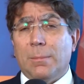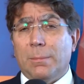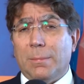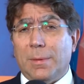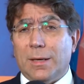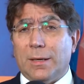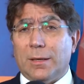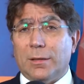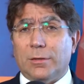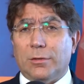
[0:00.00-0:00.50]

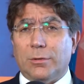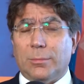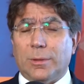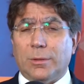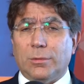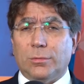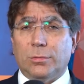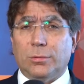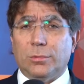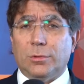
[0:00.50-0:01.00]
ma anche e
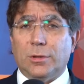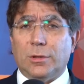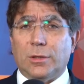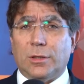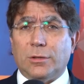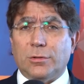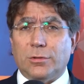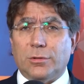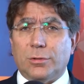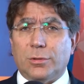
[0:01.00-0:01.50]
soprattutto in
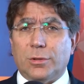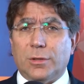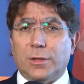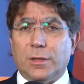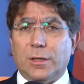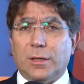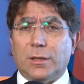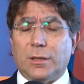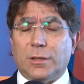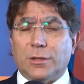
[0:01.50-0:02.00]
ragione
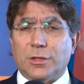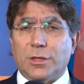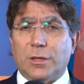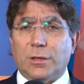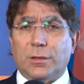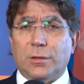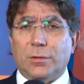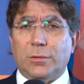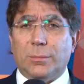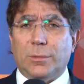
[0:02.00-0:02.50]
del
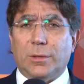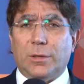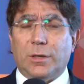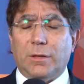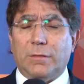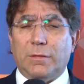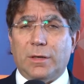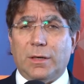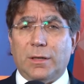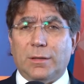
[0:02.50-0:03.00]
crescente numero
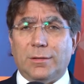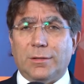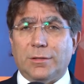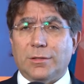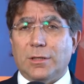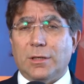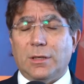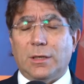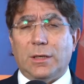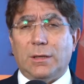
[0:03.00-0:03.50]
di evidenze
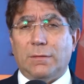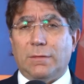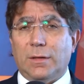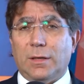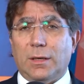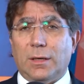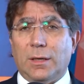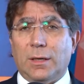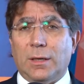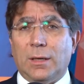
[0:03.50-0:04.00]

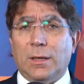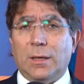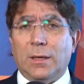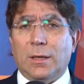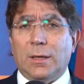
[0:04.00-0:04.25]
scientifiche che